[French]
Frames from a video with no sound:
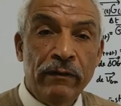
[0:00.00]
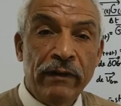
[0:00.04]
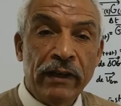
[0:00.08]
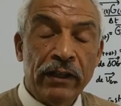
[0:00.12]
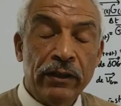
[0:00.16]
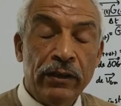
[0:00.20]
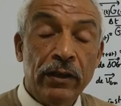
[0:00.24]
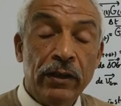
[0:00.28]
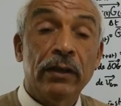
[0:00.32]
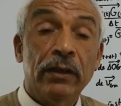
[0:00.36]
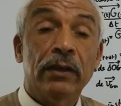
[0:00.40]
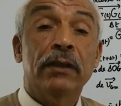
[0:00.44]
le
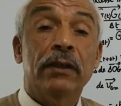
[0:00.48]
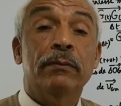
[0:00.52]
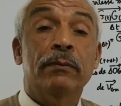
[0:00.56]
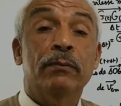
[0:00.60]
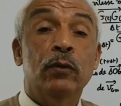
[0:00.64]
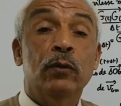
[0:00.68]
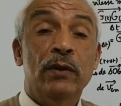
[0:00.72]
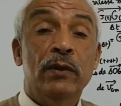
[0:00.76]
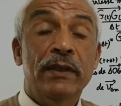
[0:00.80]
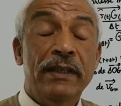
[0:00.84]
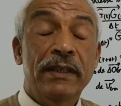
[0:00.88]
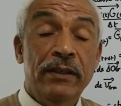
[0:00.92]
vecteur
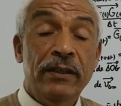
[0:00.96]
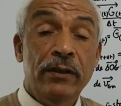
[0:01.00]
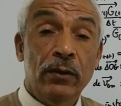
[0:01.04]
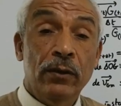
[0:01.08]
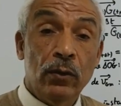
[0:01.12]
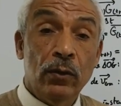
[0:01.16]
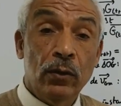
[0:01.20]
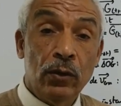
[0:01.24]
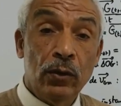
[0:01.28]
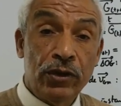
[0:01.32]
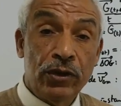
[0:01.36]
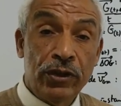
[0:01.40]

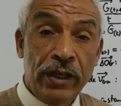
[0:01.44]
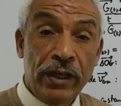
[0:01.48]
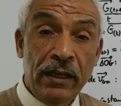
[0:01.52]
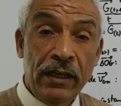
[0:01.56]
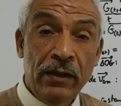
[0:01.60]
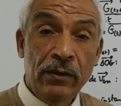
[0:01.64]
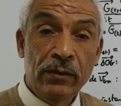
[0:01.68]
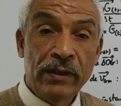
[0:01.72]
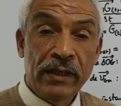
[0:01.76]
position OG,